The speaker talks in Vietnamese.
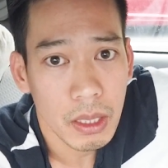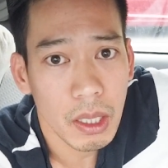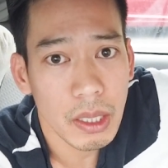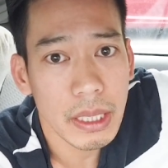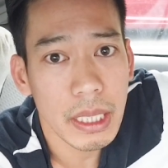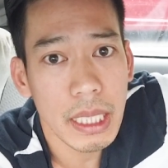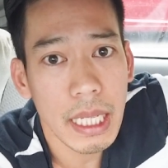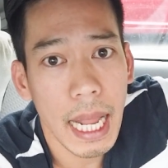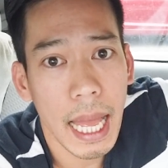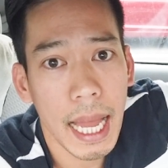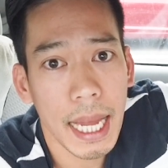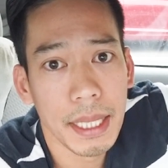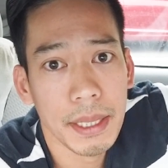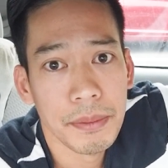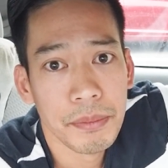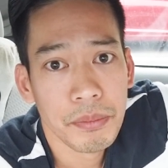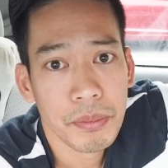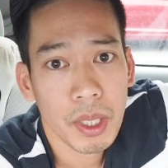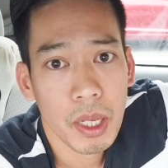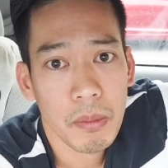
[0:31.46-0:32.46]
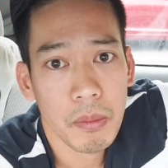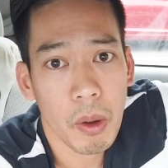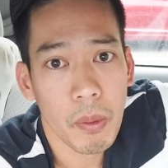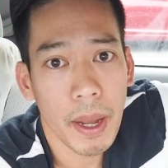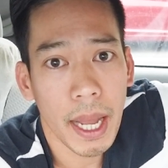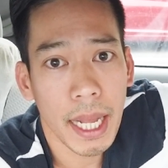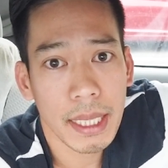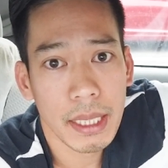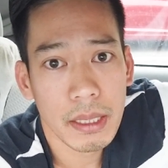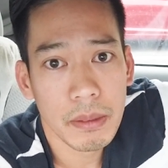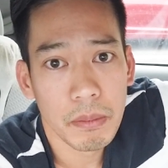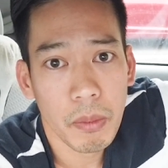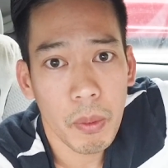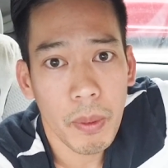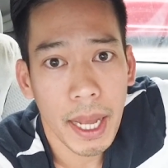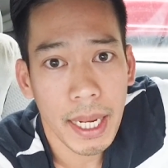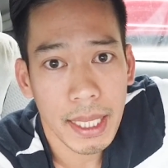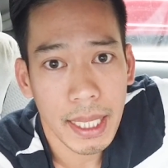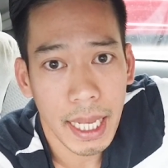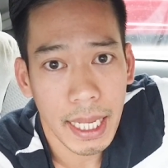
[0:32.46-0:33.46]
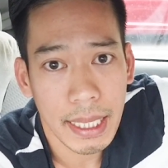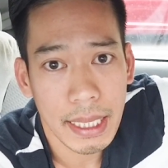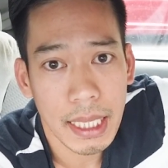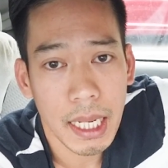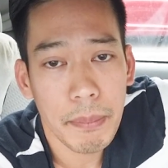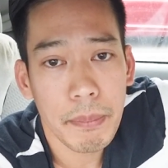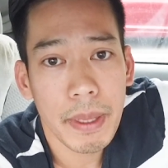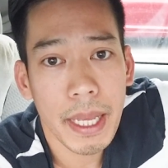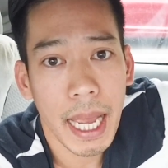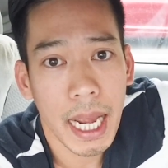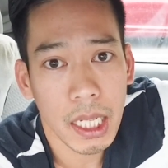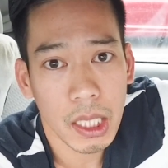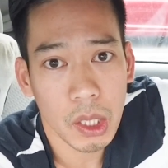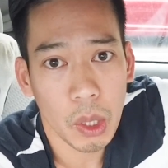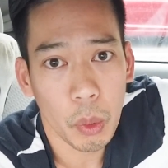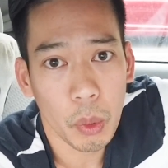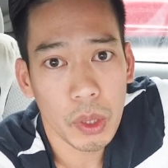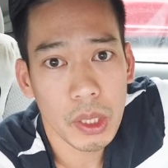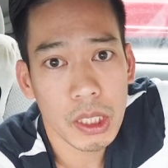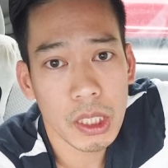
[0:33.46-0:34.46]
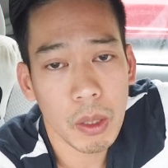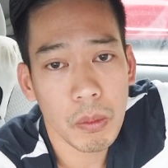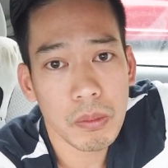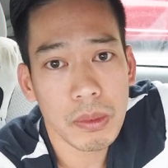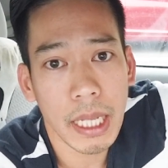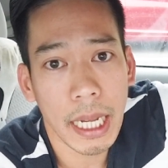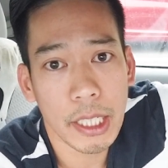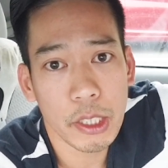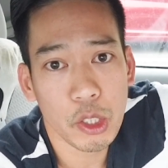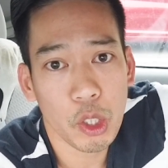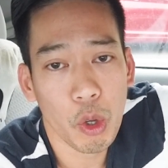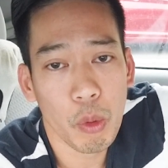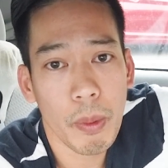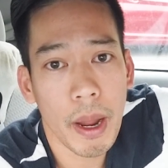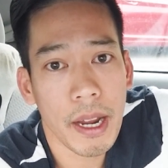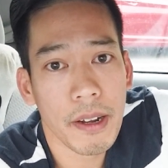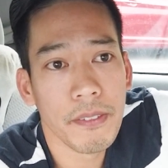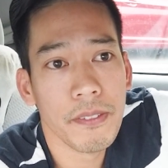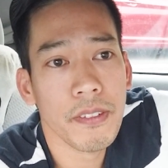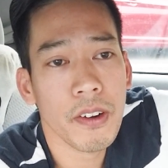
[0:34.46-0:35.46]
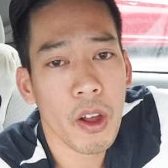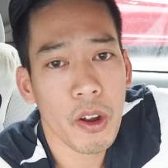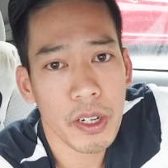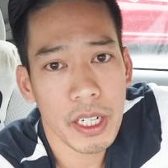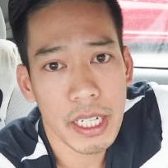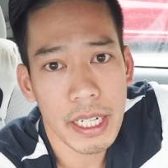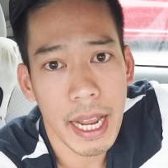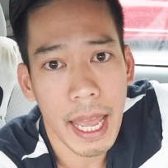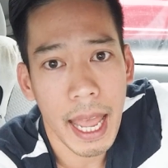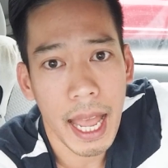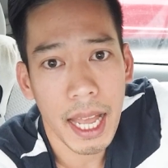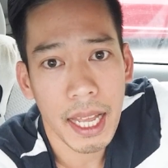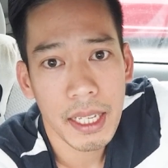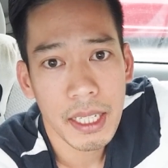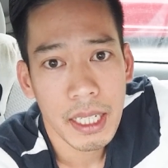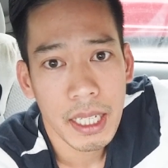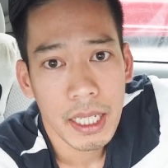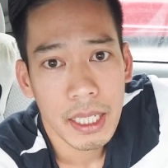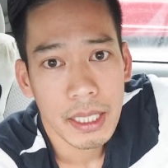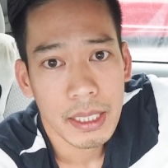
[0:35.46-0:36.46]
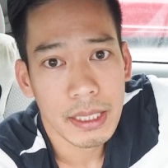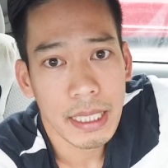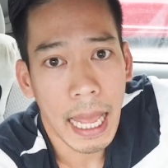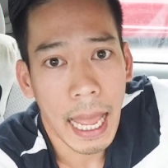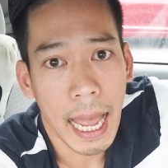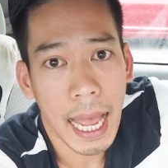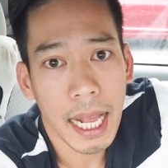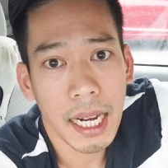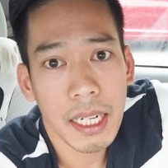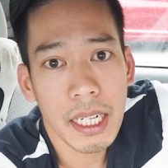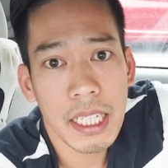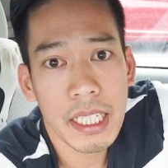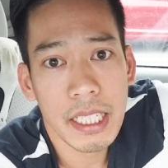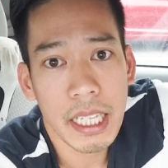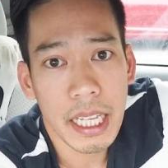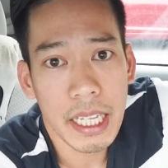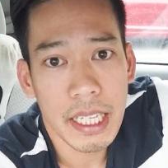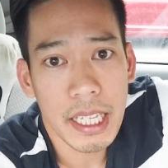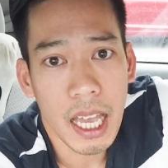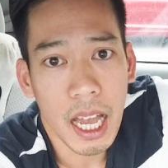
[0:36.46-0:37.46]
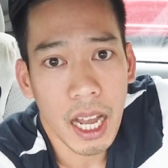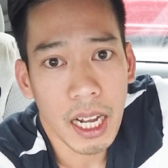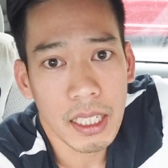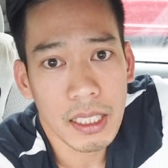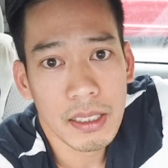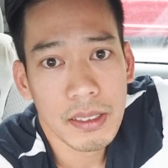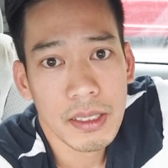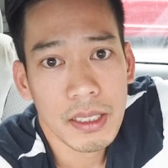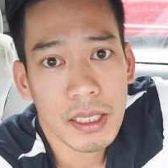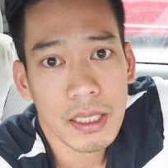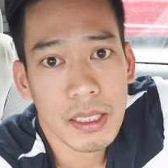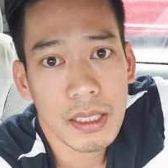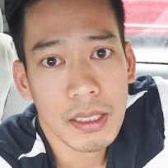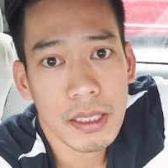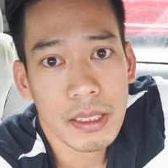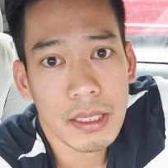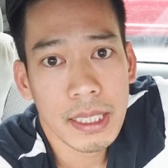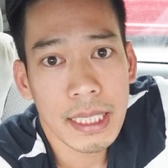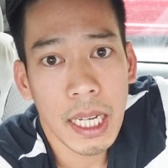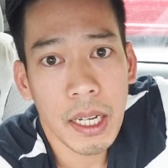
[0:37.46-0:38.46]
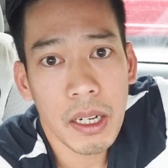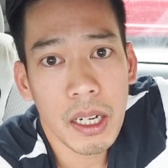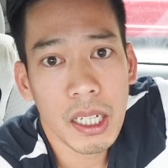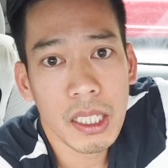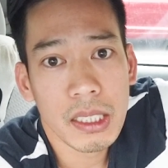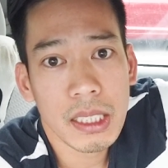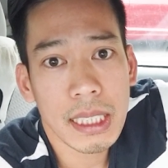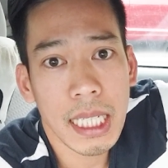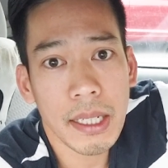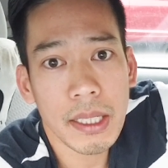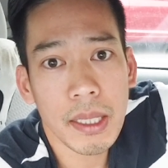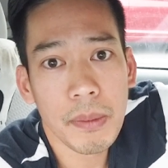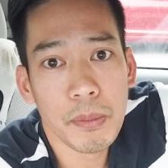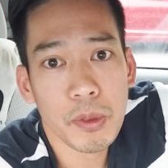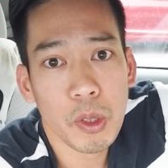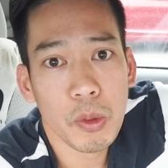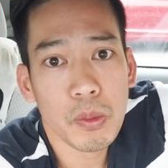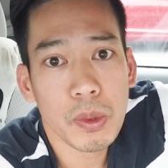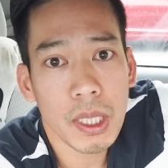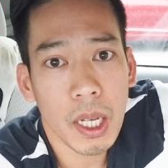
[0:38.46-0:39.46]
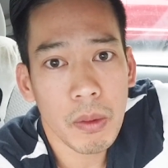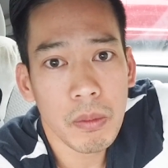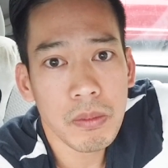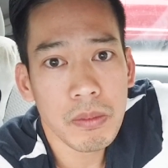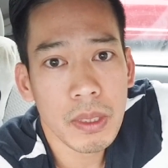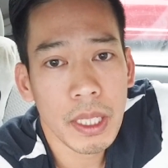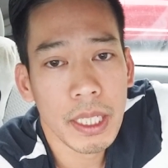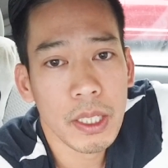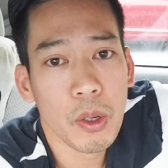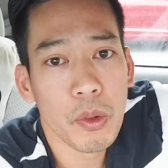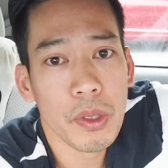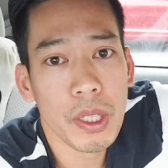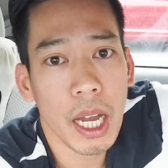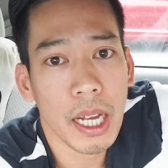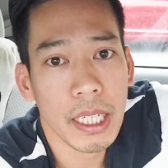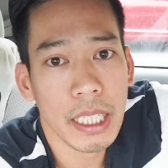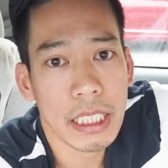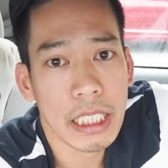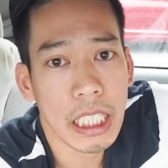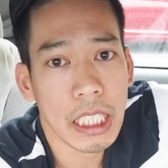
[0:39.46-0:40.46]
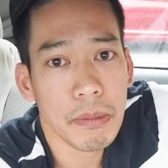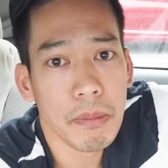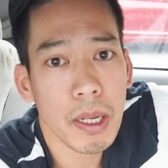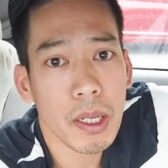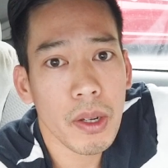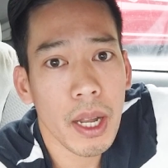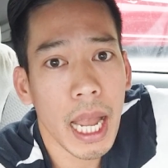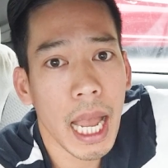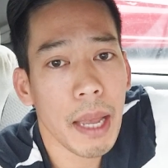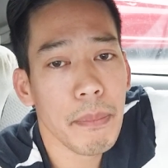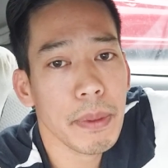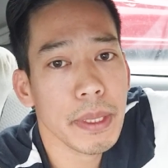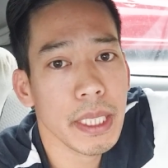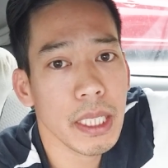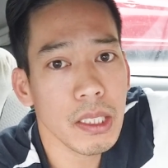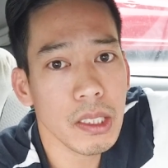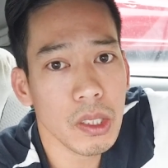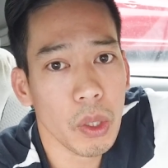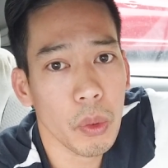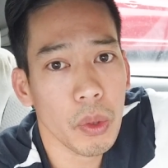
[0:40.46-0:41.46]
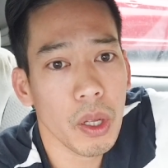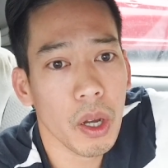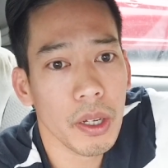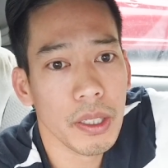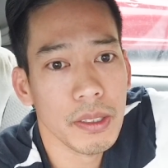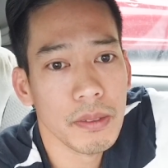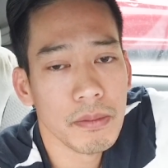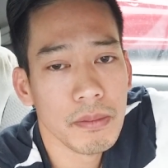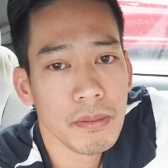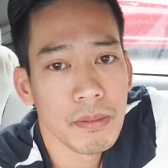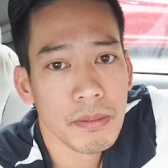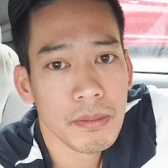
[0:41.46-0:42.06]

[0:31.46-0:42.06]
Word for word: đó chính là một anh một anh này 52 tuổi sống tại tiểu bang Florida đã ly dị vợ sau hơn 6 năm chung sống thì cô vợ này chỉ mới có 29 tuổi thôi